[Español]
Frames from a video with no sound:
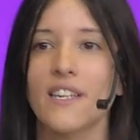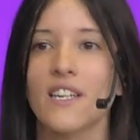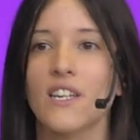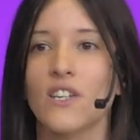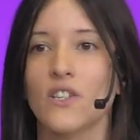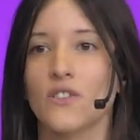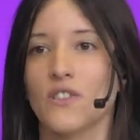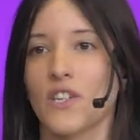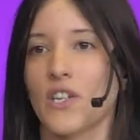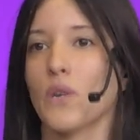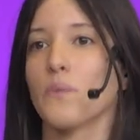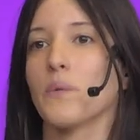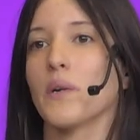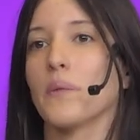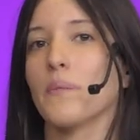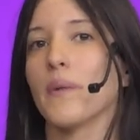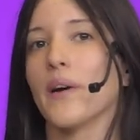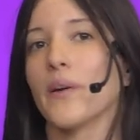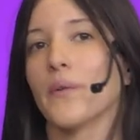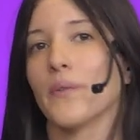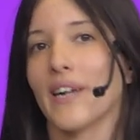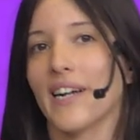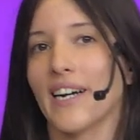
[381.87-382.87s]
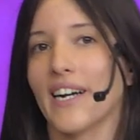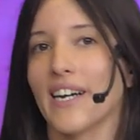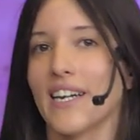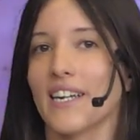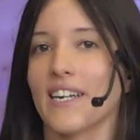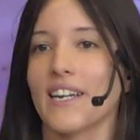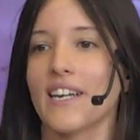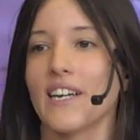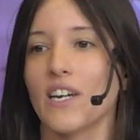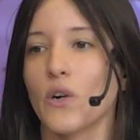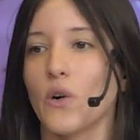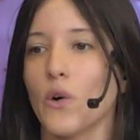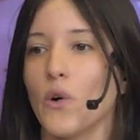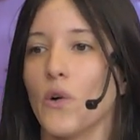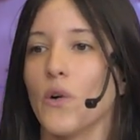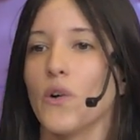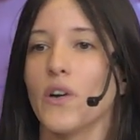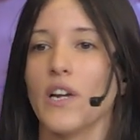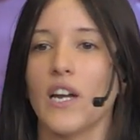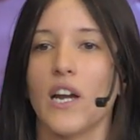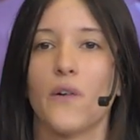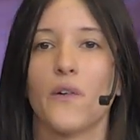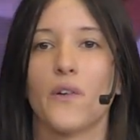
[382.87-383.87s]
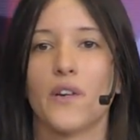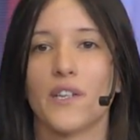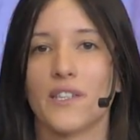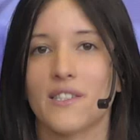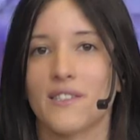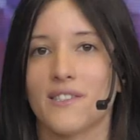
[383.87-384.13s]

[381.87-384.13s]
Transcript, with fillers: O sea, no preparo una jarra de jugo y la voy